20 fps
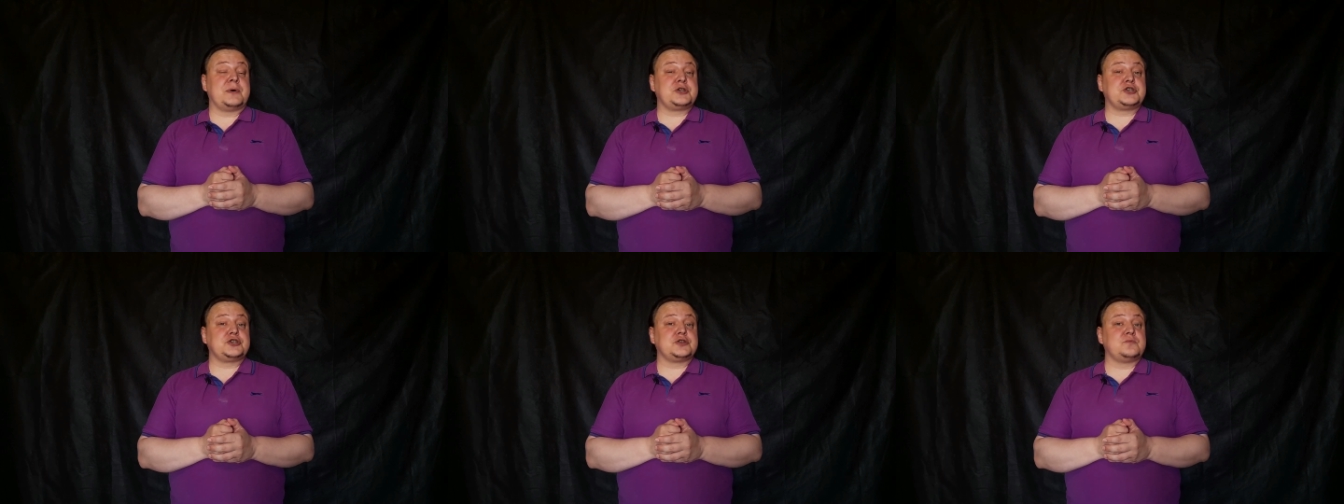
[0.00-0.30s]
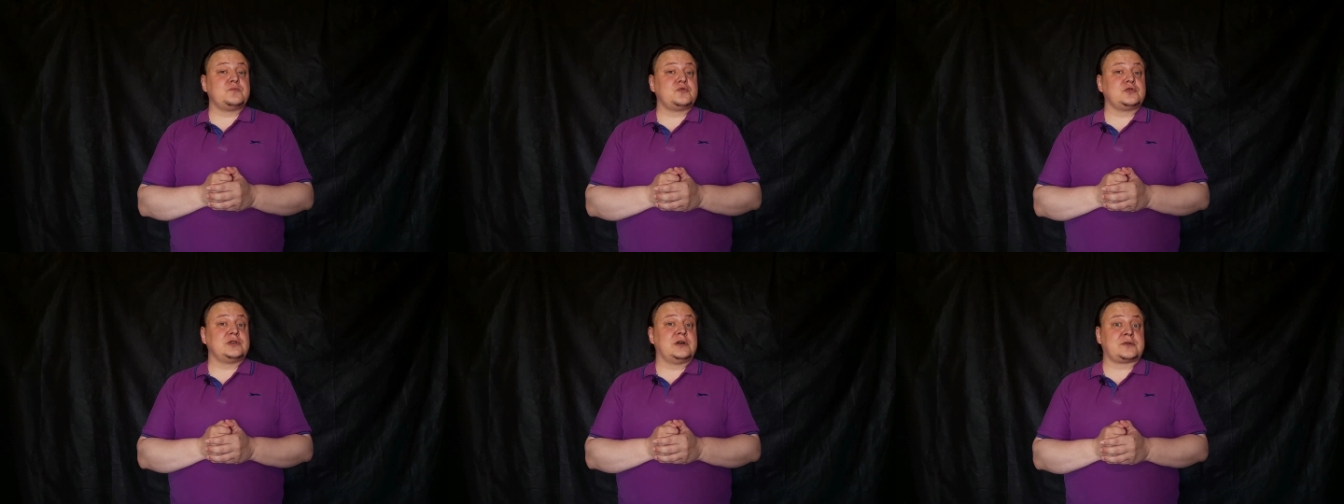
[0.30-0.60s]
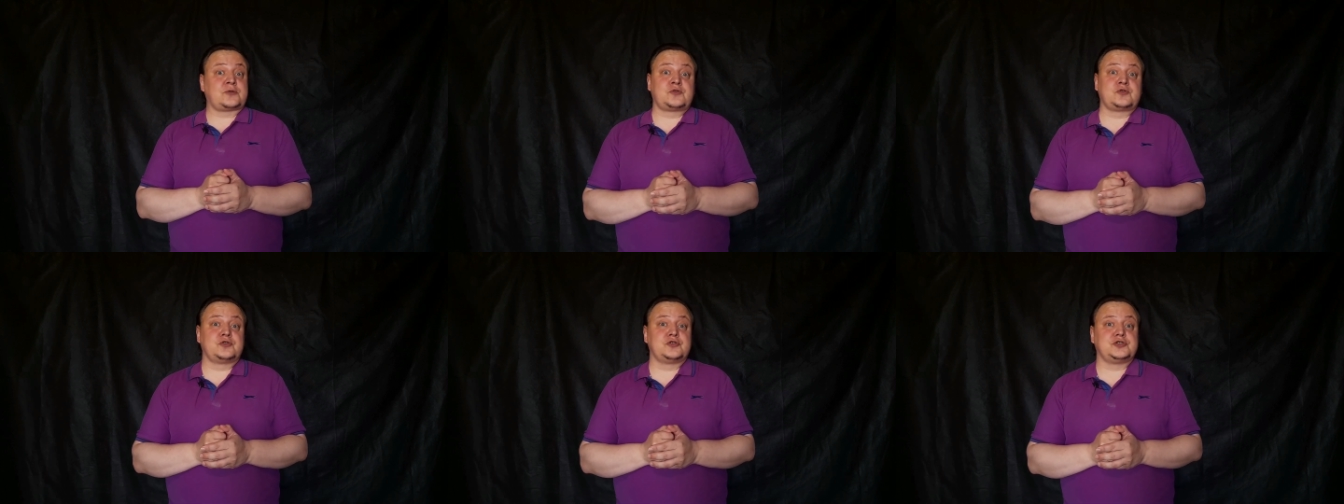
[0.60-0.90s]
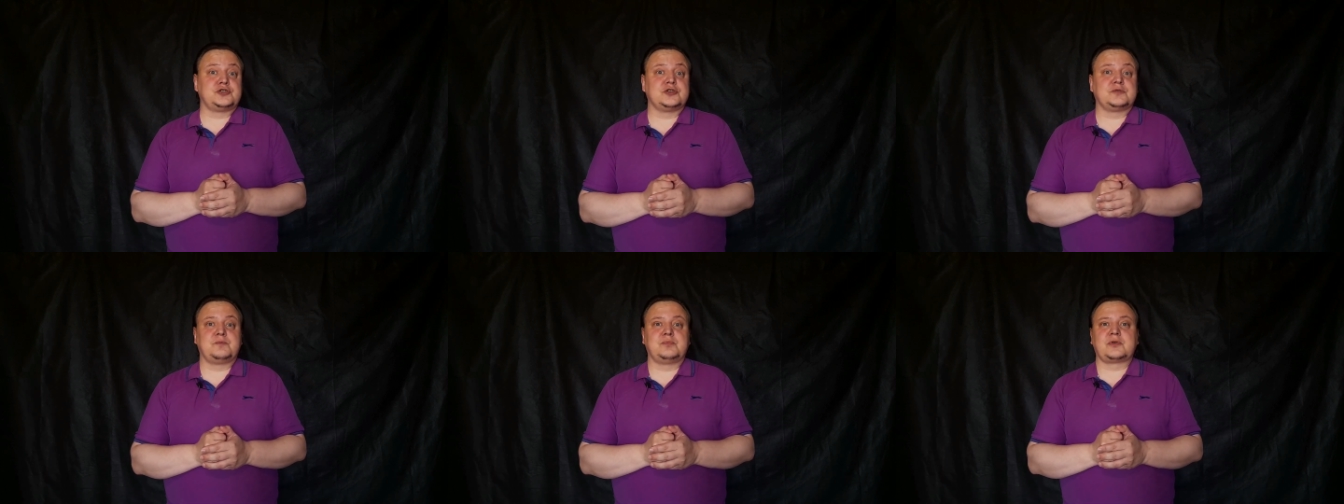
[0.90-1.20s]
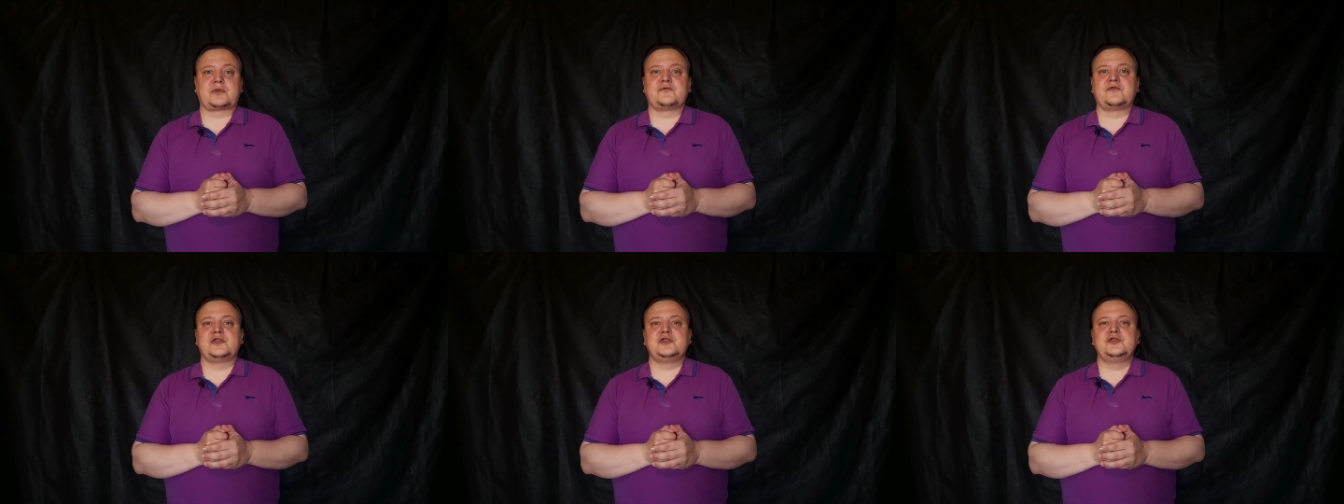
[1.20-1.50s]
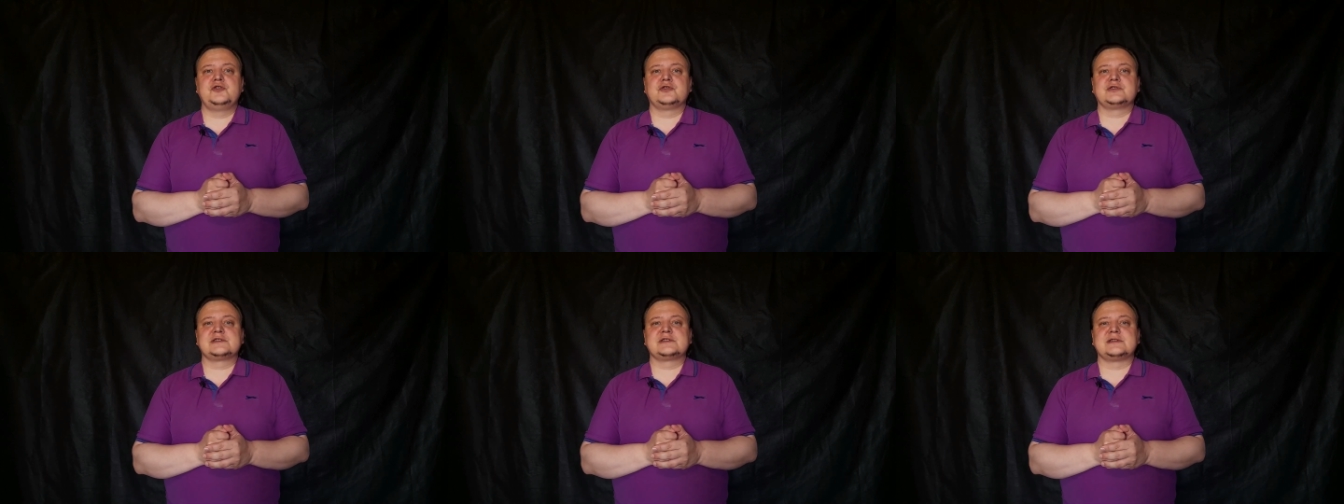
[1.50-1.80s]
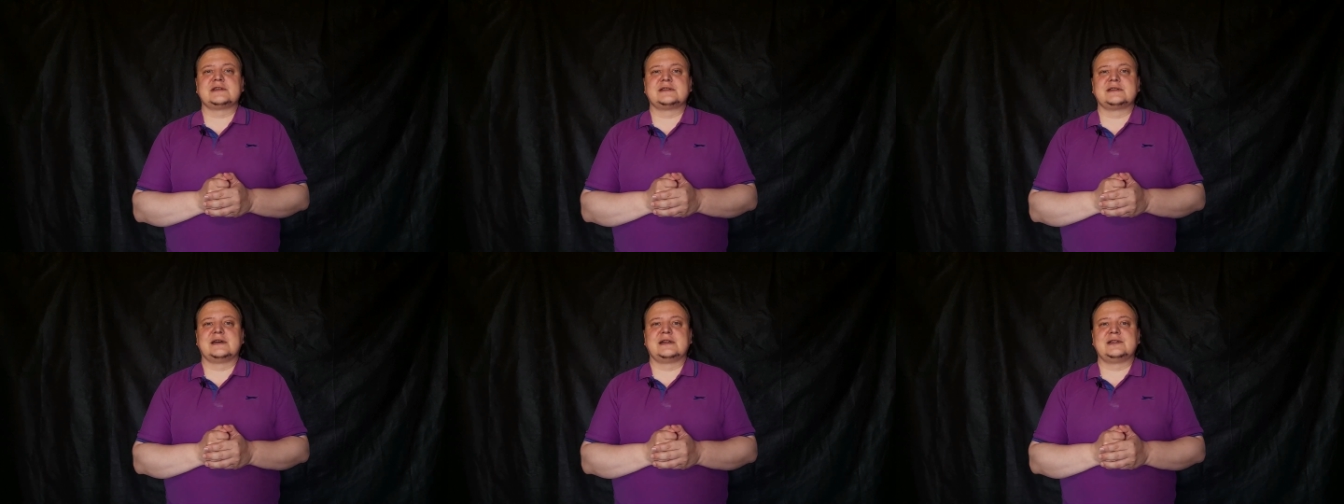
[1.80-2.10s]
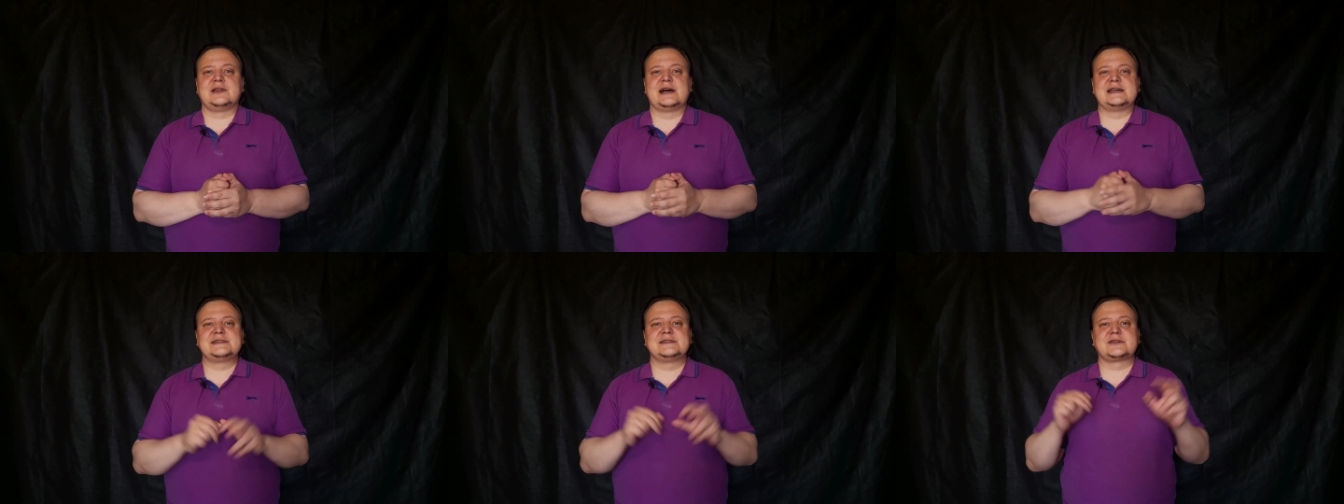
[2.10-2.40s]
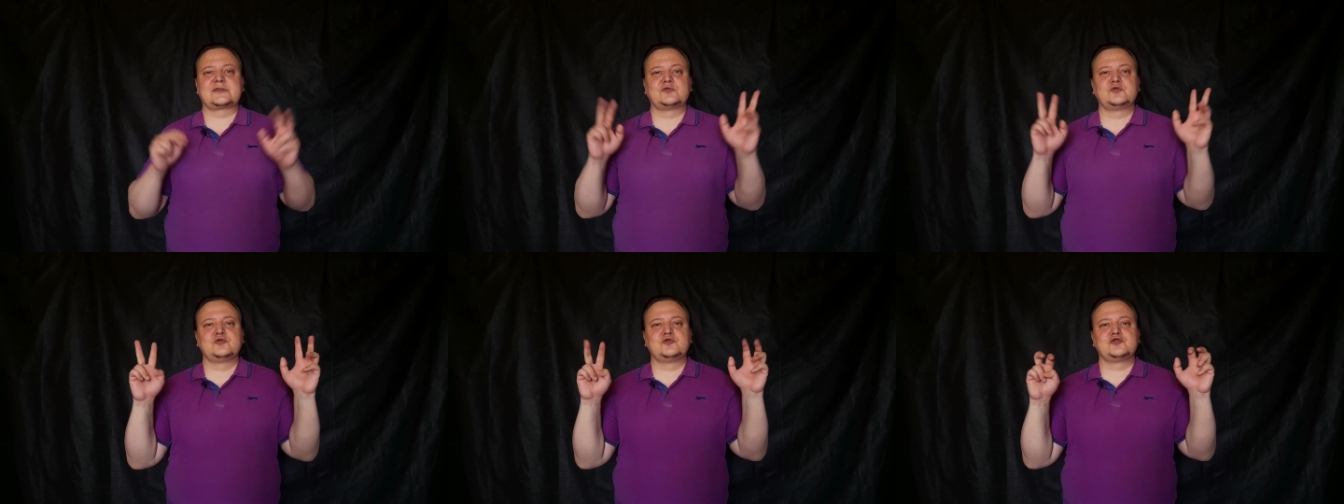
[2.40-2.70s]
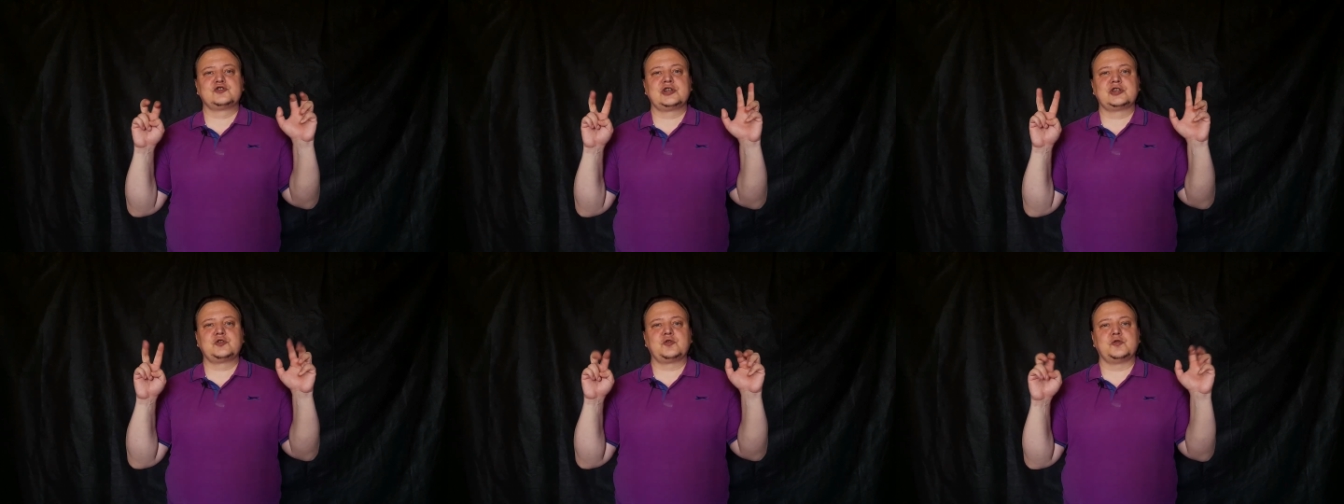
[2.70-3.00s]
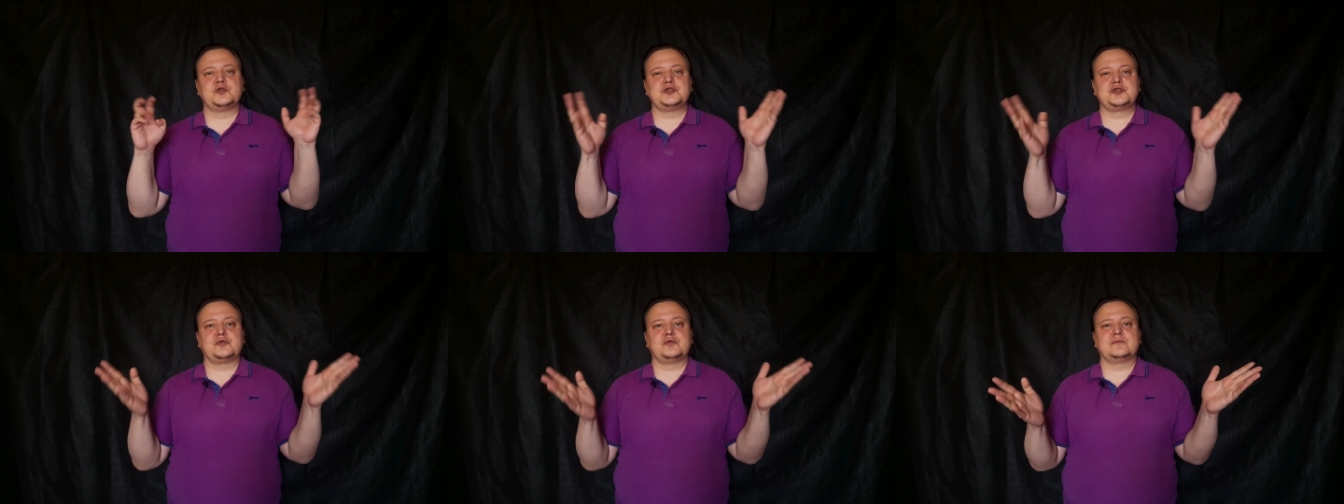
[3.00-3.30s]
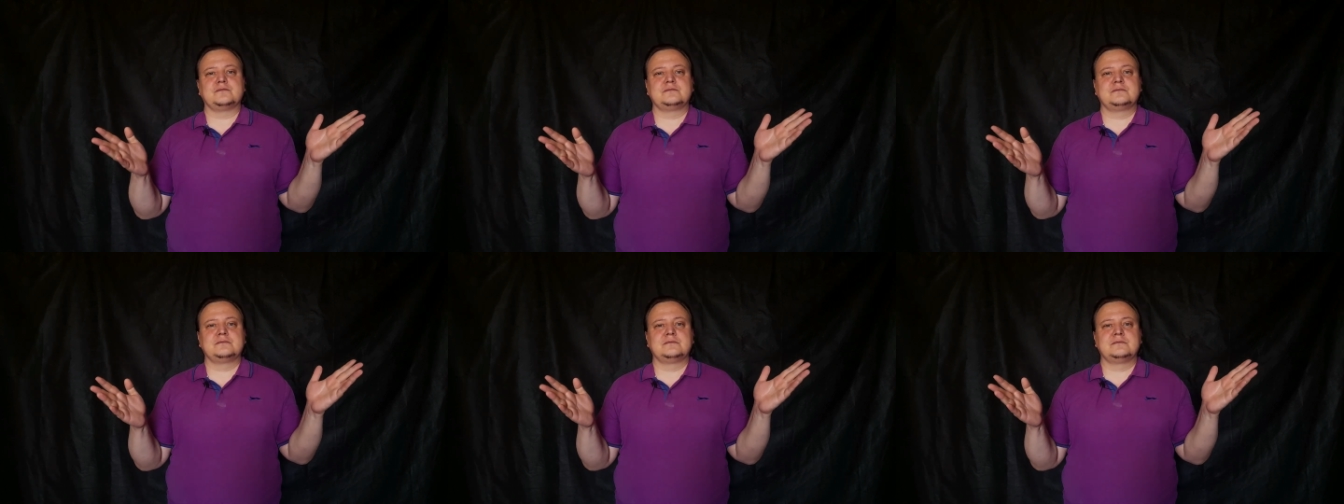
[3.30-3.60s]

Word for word: почему народ до сих пор ведется на лазерную заточку.